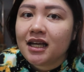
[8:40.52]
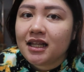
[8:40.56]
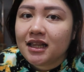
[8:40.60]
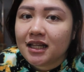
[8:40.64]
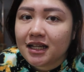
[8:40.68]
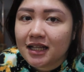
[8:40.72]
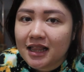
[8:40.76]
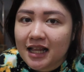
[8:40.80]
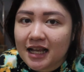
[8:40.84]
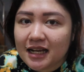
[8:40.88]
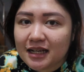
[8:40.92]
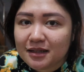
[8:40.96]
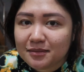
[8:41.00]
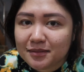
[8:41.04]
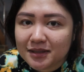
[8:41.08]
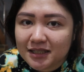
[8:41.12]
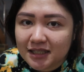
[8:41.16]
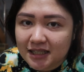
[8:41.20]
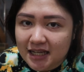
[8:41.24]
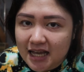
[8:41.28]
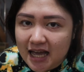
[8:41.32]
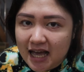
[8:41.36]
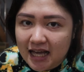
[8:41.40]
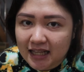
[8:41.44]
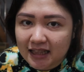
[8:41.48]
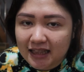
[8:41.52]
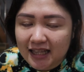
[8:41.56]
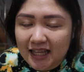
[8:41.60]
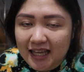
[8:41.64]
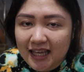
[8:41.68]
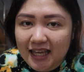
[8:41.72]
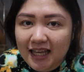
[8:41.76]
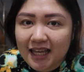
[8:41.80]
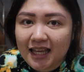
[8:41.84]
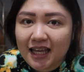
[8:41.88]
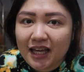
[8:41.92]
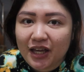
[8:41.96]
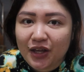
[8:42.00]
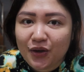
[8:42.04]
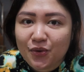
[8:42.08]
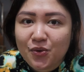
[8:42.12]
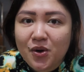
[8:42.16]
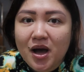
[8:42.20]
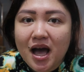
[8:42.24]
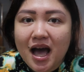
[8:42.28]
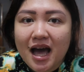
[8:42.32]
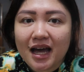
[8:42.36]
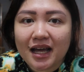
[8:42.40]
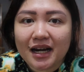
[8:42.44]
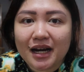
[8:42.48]
naglalabas si ate ngayong
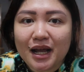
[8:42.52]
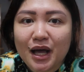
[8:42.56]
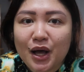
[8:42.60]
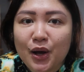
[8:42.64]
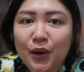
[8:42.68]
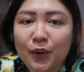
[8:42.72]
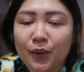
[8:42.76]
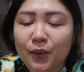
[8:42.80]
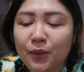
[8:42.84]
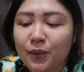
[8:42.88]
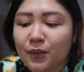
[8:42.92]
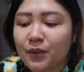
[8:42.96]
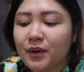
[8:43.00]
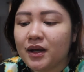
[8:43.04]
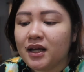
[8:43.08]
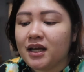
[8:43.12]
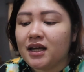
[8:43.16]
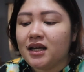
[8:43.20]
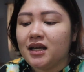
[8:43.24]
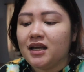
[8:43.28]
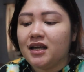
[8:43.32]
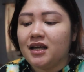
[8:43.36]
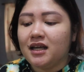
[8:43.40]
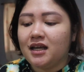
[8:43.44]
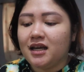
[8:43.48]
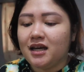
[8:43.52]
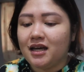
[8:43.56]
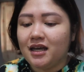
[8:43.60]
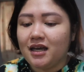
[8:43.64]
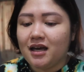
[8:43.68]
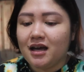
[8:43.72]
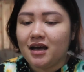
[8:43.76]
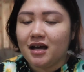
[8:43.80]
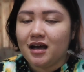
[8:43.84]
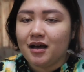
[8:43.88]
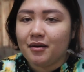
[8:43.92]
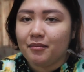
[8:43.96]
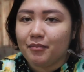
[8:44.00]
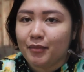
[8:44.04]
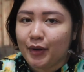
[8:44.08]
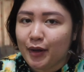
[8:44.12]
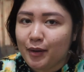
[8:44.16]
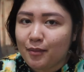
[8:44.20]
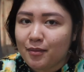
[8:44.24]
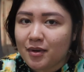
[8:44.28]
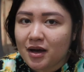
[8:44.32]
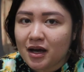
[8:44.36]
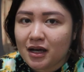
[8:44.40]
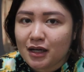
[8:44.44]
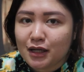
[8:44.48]
araw. Kaya may
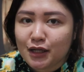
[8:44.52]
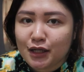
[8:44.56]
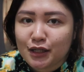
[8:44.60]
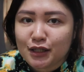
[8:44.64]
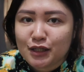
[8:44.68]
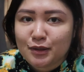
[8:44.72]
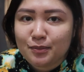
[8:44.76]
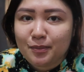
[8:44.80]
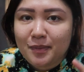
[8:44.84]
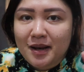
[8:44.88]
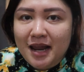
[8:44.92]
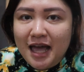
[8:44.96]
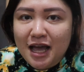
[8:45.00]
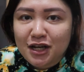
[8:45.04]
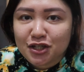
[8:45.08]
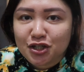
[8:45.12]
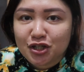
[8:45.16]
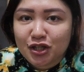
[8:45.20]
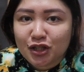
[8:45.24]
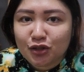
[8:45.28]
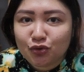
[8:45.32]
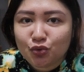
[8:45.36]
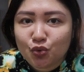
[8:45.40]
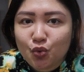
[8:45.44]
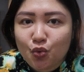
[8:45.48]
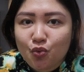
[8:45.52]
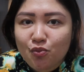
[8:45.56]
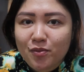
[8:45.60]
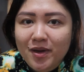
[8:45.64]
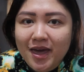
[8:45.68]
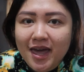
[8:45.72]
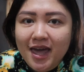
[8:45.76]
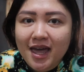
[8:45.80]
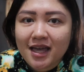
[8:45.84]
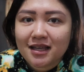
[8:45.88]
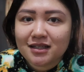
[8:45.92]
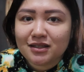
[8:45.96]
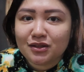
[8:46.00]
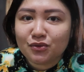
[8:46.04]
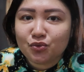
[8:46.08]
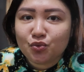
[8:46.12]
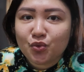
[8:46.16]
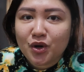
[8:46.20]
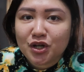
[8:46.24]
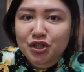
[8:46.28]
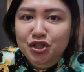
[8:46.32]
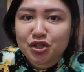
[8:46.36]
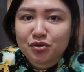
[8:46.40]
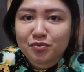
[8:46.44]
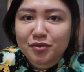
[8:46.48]
mga splash ng tubig,
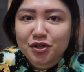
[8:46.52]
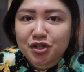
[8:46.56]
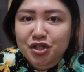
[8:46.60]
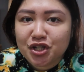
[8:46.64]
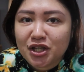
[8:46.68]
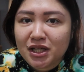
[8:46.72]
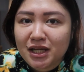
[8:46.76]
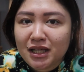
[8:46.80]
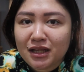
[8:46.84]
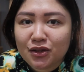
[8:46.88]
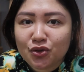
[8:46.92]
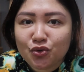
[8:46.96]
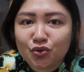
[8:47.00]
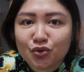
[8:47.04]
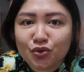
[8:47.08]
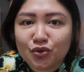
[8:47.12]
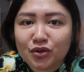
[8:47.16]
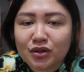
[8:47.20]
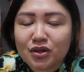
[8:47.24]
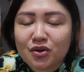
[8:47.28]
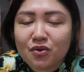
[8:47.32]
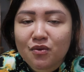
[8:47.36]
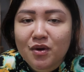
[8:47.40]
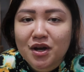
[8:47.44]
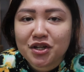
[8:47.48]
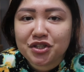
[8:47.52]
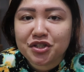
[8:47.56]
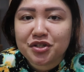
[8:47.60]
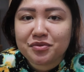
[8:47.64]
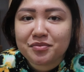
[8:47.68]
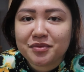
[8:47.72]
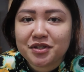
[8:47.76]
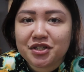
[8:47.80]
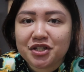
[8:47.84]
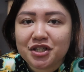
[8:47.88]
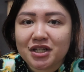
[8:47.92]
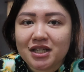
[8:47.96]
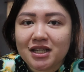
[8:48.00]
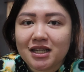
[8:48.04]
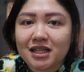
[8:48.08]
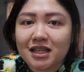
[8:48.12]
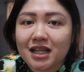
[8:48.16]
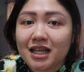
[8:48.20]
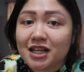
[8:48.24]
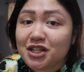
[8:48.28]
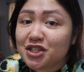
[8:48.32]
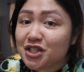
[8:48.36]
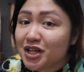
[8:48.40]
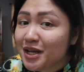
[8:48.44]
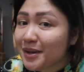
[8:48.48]
washing machine, tunog ng washing machine.
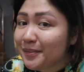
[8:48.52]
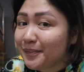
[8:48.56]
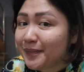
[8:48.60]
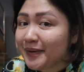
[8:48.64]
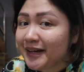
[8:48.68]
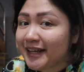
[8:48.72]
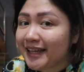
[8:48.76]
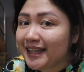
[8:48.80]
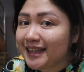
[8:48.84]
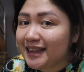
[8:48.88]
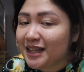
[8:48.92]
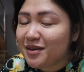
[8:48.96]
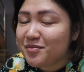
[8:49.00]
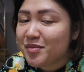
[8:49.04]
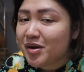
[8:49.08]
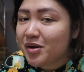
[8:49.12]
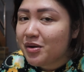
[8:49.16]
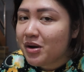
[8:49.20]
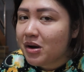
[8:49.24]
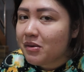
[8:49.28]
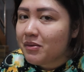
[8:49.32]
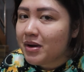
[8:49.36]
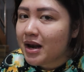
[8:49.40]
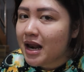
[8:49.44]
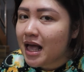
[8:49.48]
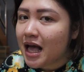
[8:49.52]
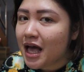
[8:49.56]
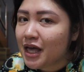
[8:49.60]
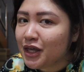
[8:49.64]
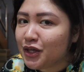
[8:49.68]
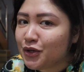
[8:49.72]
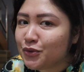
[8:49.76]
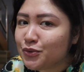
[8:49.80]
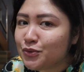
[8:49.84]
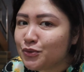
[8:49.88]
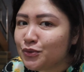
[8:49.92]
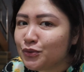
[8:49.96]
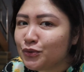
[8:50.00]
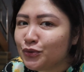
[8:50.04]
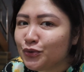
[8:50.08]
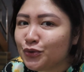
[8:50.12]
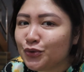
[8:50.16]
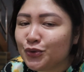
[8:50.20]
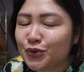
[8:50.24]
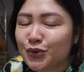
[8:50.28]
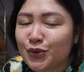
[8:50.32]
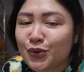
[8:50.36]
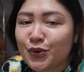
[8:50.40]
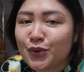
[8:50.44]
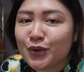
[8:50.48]
And syempre, hindi mawawala yung
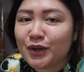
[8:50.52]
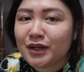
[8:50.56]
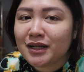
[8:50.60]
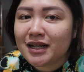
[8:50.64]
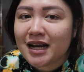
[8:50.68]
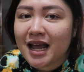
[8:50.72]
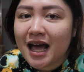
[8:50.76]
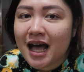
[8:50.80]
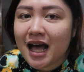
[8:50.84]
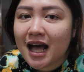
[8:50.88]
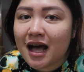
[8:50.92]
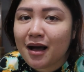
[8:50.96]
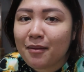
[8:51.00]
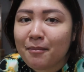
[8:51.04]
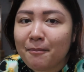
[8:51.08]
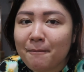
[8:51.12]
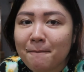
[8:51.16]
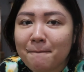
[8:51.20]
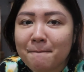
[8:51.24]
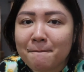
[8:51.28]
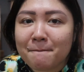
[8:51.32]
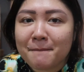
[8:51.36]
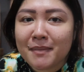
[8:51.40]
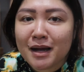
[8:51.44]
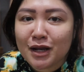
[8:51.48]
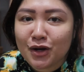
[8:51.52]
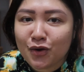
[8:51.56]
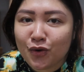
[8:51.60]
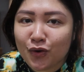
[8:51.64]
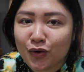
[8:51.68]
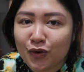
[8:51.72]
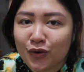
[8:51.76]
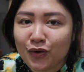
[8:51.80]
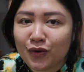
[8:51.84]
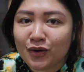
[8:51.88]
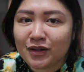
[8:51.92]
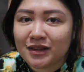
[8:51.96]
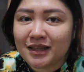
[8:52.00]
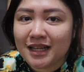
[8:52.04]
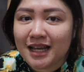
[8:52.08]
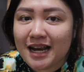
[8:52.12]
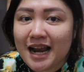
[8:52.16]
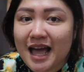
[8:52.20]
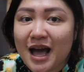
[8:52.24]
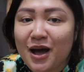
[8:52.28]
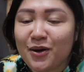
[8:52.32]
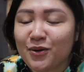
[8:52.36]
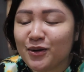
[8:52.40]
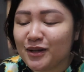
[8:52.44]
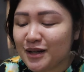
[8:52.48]
tunog ng manok,
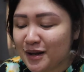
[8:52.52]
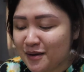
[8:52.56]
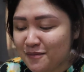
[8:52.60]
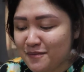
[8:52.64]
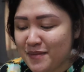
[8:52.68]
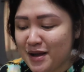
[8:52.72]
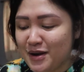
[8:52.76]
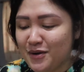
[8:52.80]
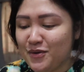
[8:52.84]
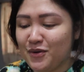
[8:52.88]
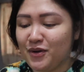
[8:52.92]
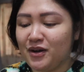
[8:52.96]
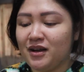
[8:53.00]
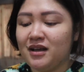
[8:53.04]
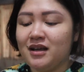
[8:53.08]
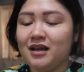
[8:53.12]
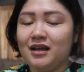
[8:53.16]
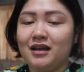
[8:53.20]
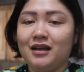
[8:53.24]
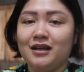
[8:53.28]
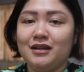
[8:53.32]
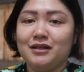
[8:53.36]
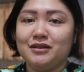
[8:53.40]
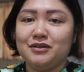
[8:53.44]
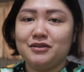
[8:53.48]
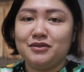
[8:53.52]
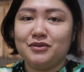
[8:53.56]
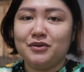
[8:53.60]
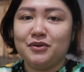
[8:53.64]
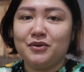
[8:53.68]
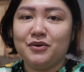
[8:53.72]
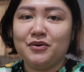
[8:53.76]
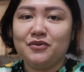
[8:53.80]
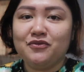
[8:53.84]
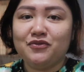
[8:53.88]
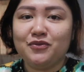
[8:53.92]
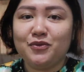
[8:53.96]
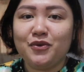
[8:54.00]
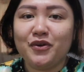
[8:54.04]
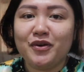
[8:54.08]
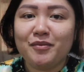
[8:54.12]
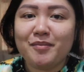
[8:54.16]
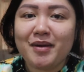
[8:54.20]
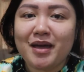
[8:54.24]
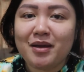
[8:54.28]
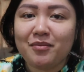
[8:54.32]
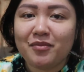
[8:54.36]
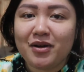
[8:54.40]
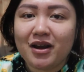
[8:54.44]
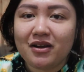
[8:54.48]
Pilaok ng manok. So, for
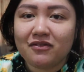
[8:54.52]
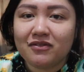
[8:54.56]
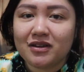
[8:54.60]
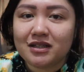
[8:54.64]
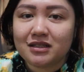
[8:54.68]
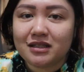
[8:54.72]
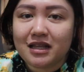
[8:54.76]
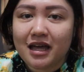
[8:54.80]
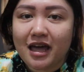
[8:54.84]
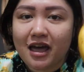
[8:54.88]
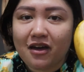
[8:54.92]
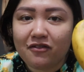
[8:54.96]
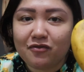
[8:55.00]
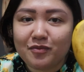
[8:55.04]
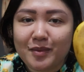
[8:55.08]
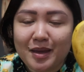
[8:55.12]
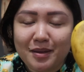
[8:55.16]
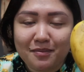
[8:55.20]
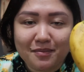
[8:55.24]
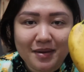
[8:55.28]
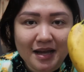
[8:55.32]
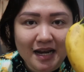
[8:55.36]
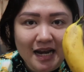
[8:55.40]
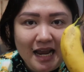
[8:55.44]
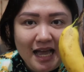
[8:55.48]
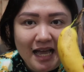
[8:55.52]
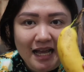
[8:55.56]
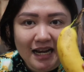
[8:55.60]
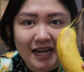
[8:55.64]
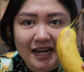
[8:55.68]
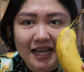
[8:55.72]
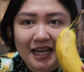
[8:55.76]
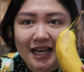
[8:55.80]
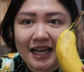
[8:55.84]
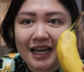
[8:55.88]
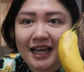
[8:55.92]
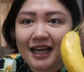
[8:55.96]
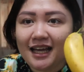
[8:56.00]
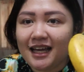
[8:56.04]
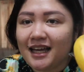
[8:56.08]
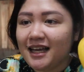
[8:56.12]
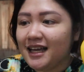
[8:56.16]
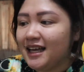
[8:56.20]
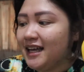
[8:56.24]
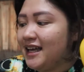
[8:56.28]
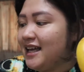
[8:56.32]
my breakfast, I have my banana.